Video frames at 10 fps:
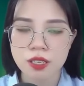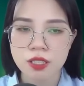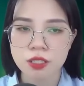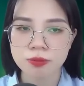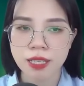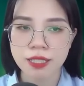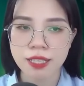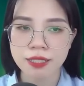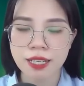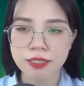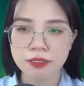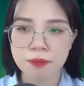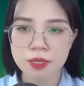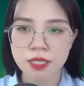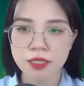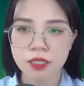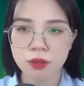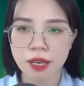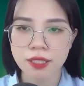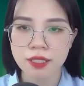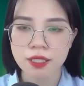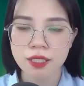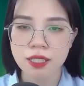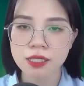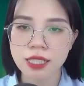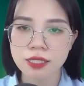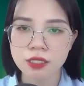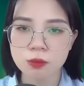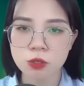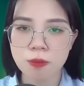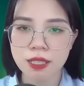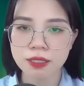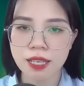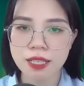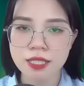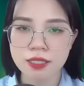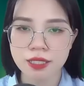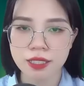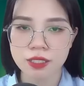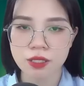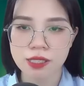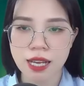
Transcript: Lâm Hân, thẩm đình đưa tay ôm lấy tôi, đặt cảm lên vai tôi.